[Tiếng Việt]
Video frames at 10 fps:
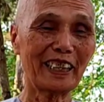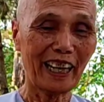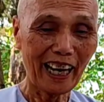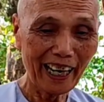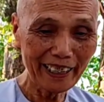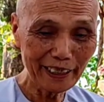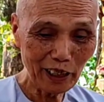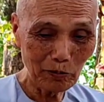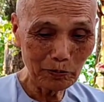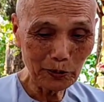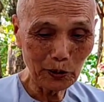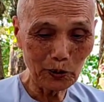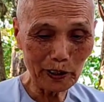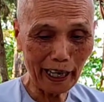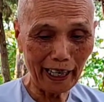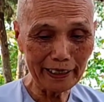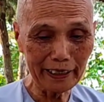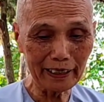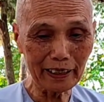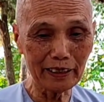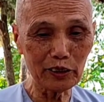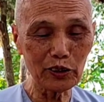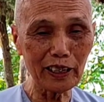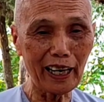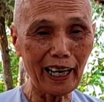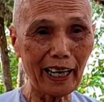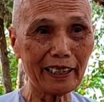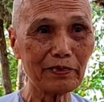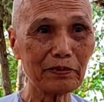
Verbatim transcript: hai sông khô cạn nhật tinh chói là